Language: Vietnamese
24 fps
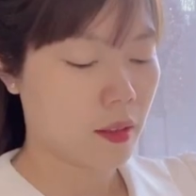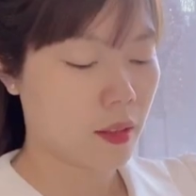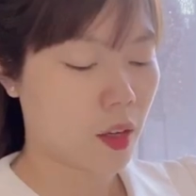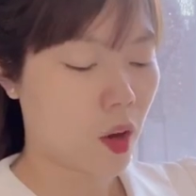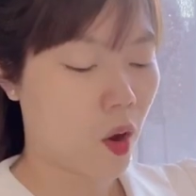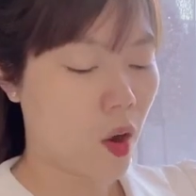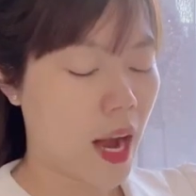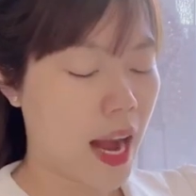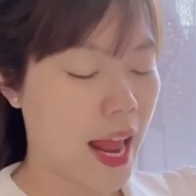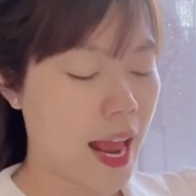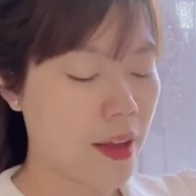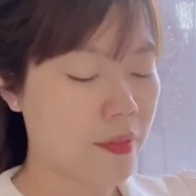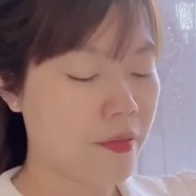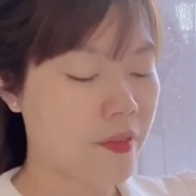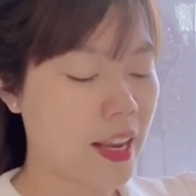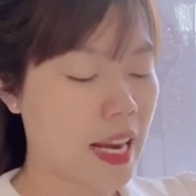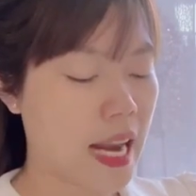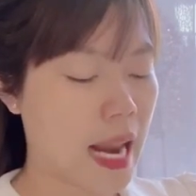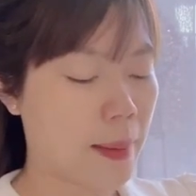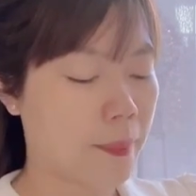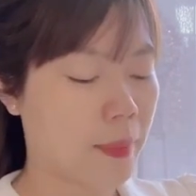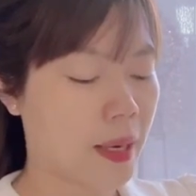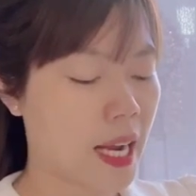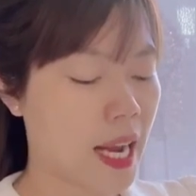Có lẽ
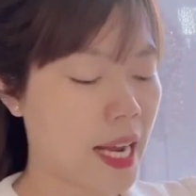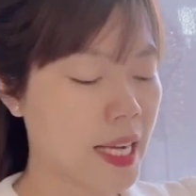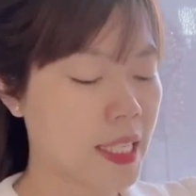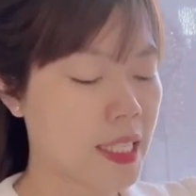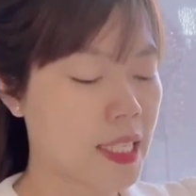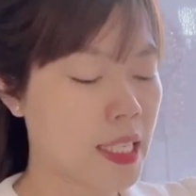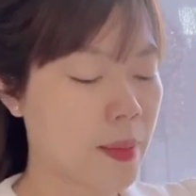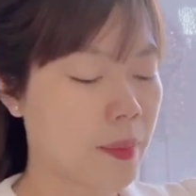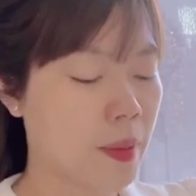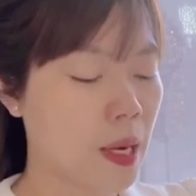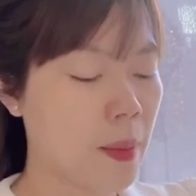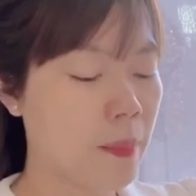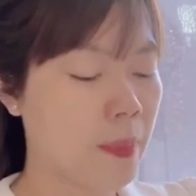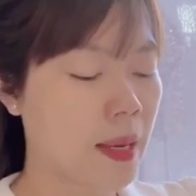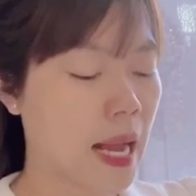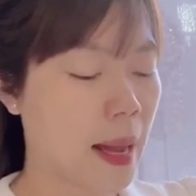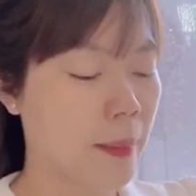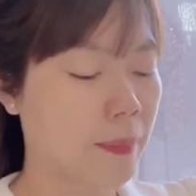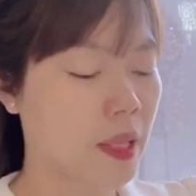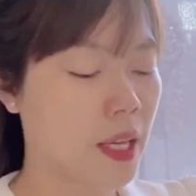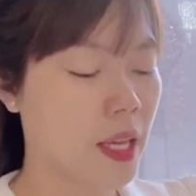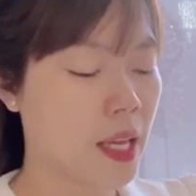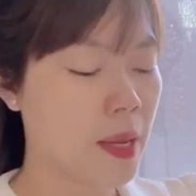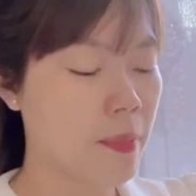vì làm khách Diệp Khâm
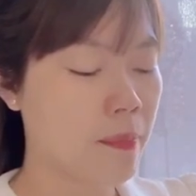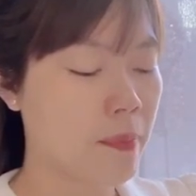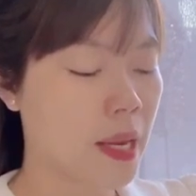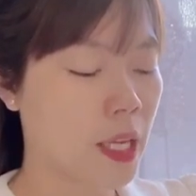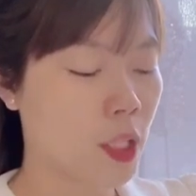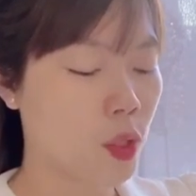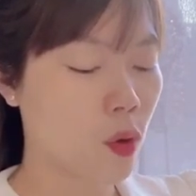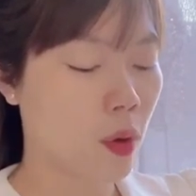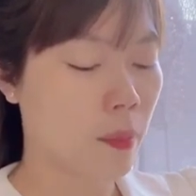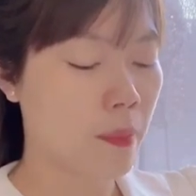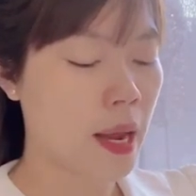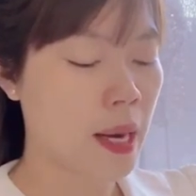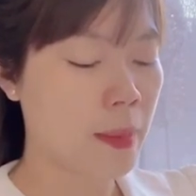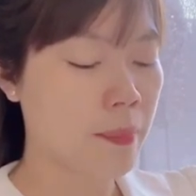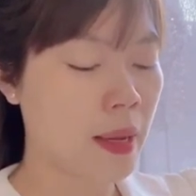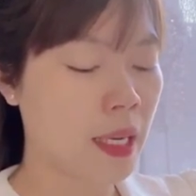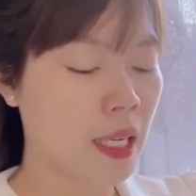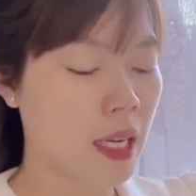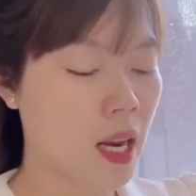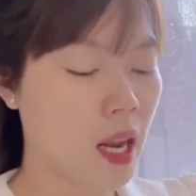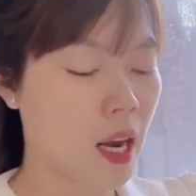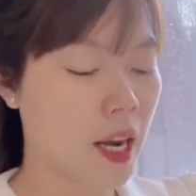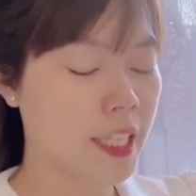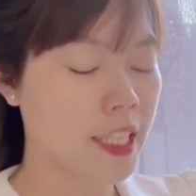cảm thấy mình thuộc bên
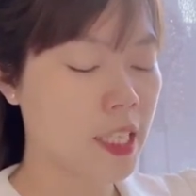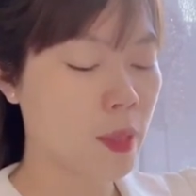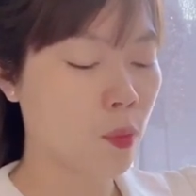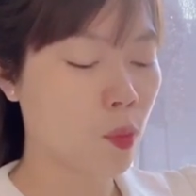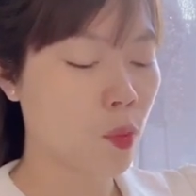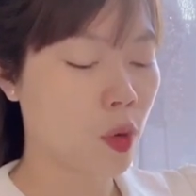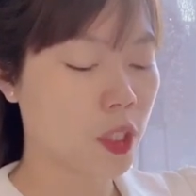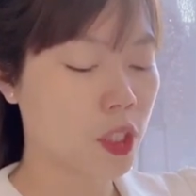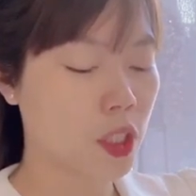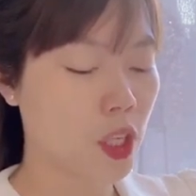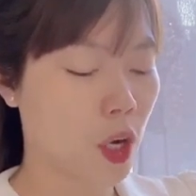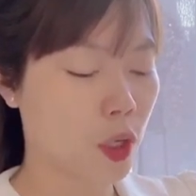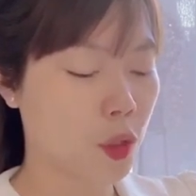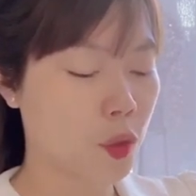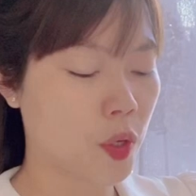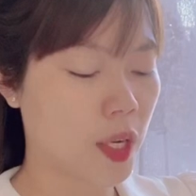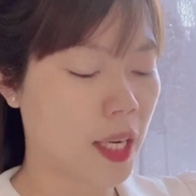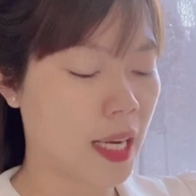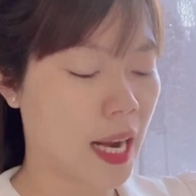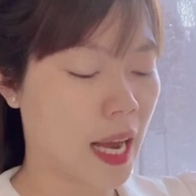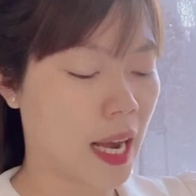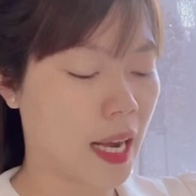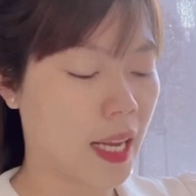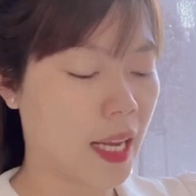bất lợi trong cuộc trò
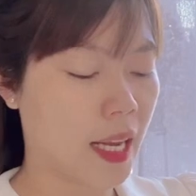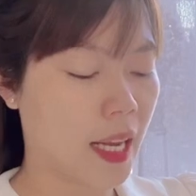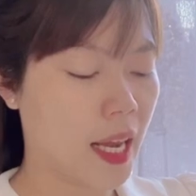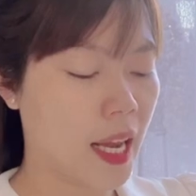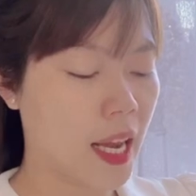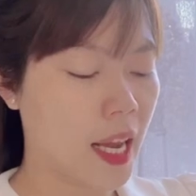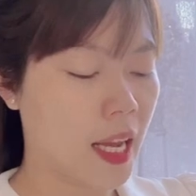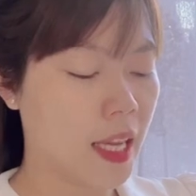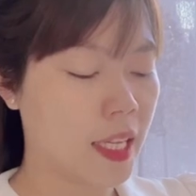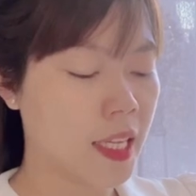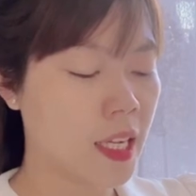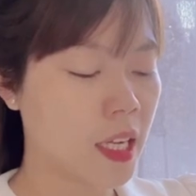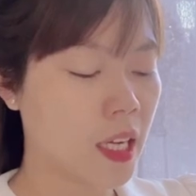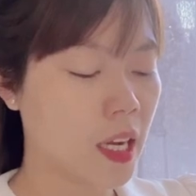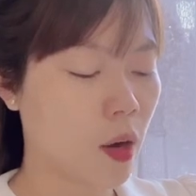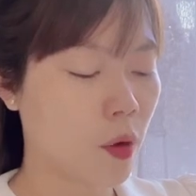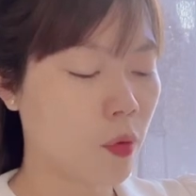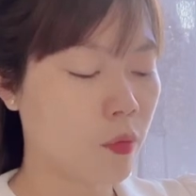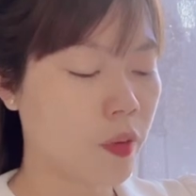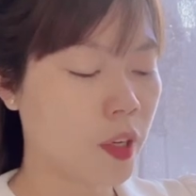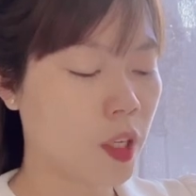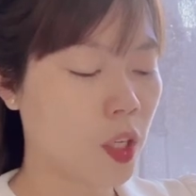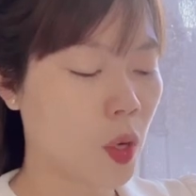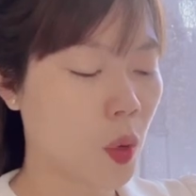chuyện này nhưng
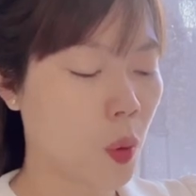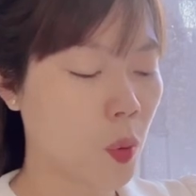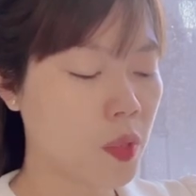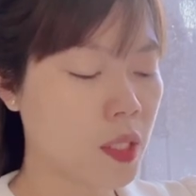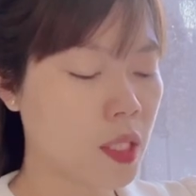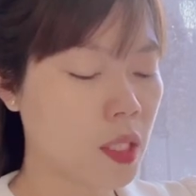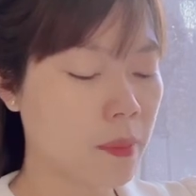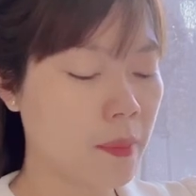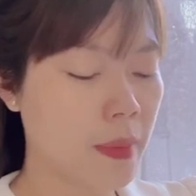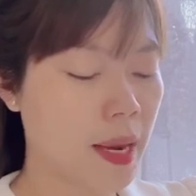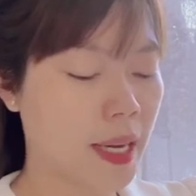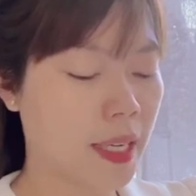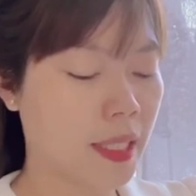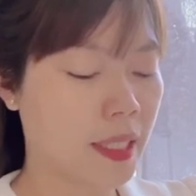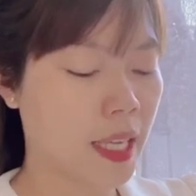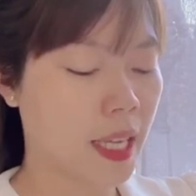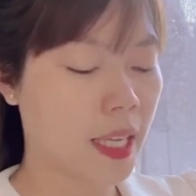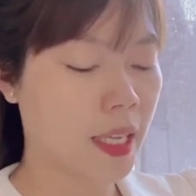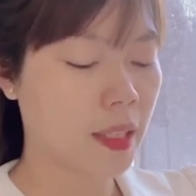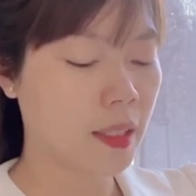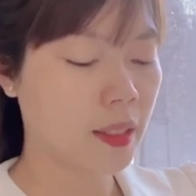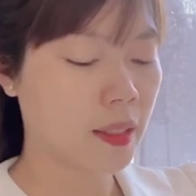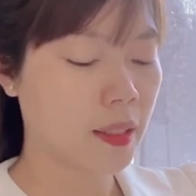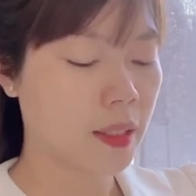cậu vẫn cố giữ bình
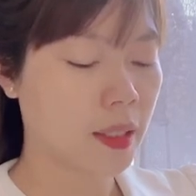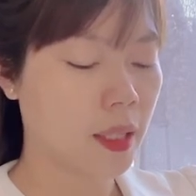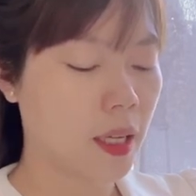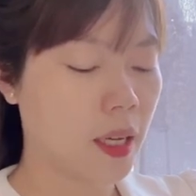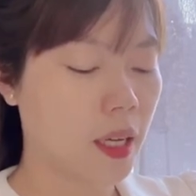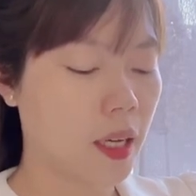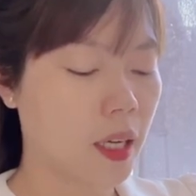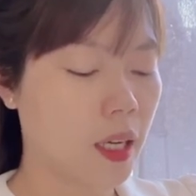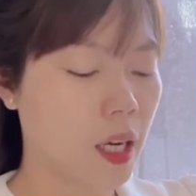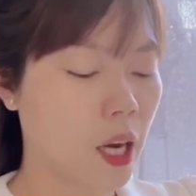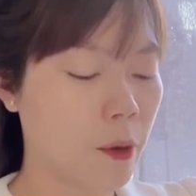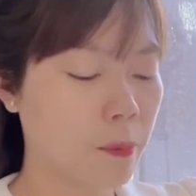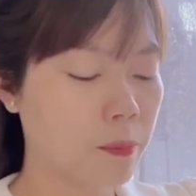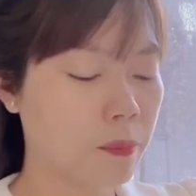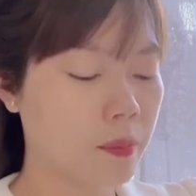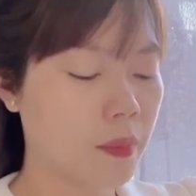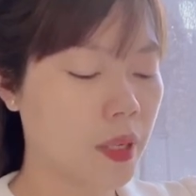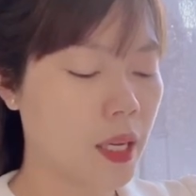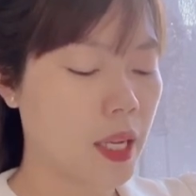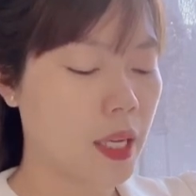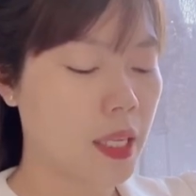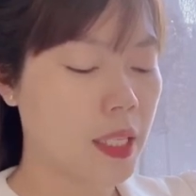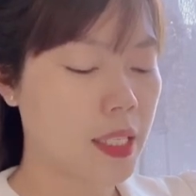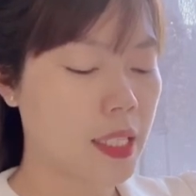tĩnh. Không,
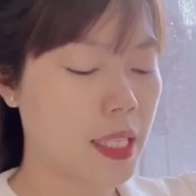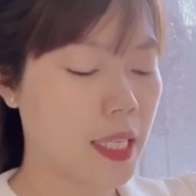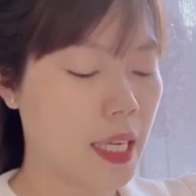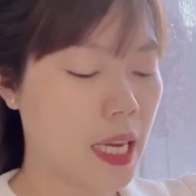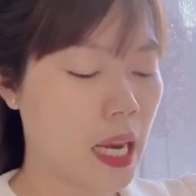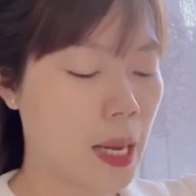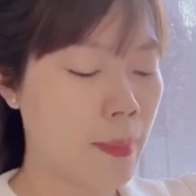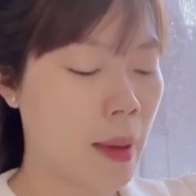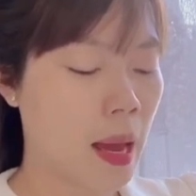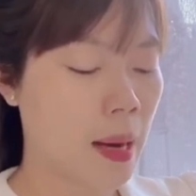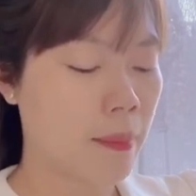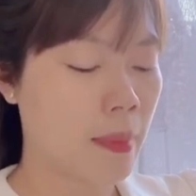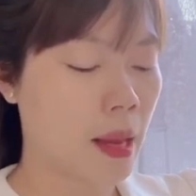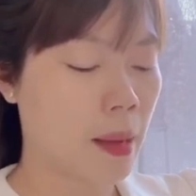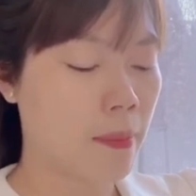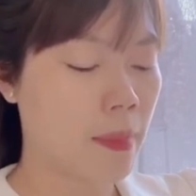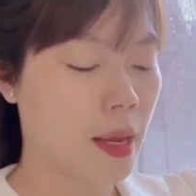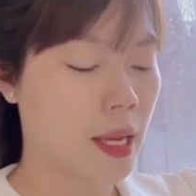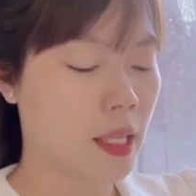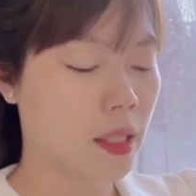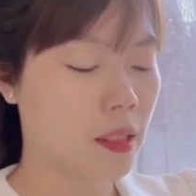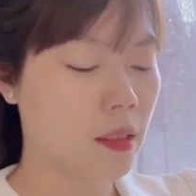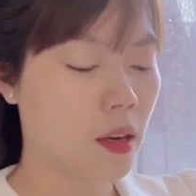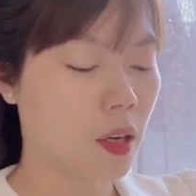chỉ là bạn bè
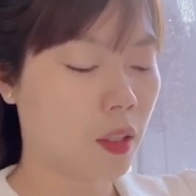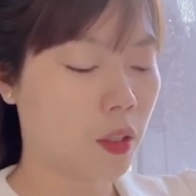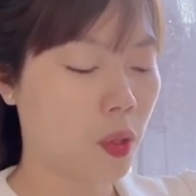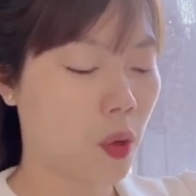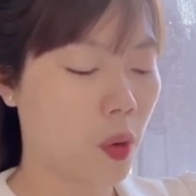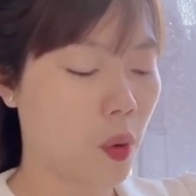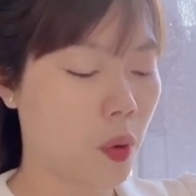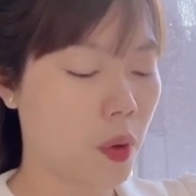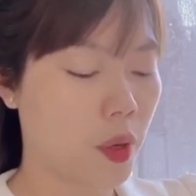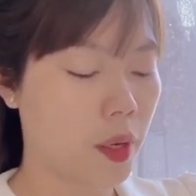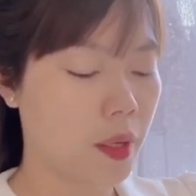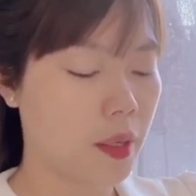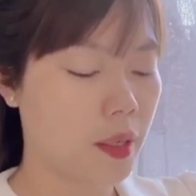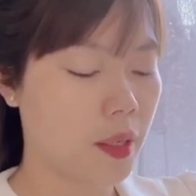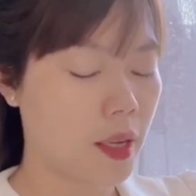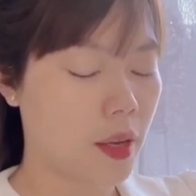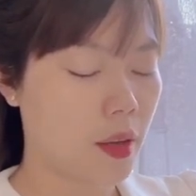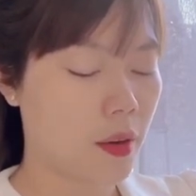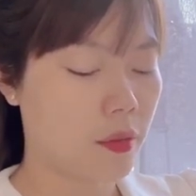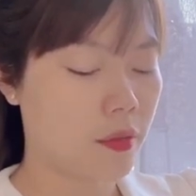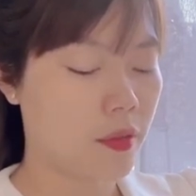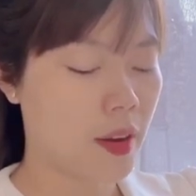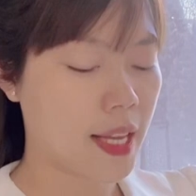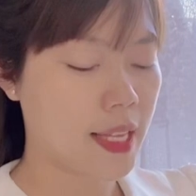bình thường thôi.
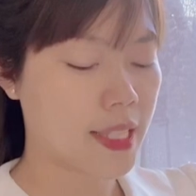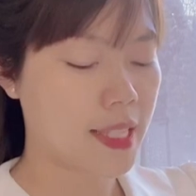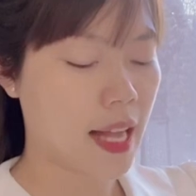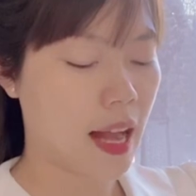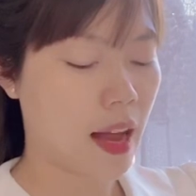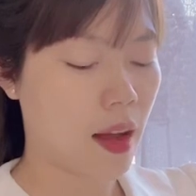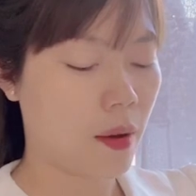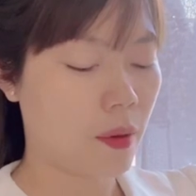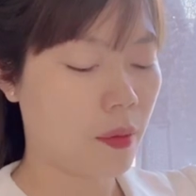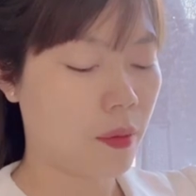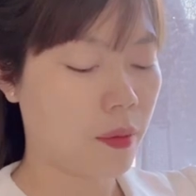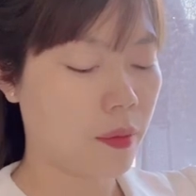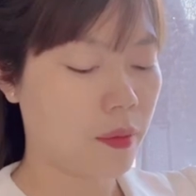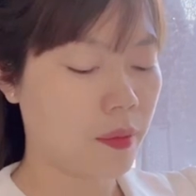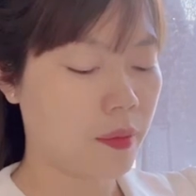Vậy sao?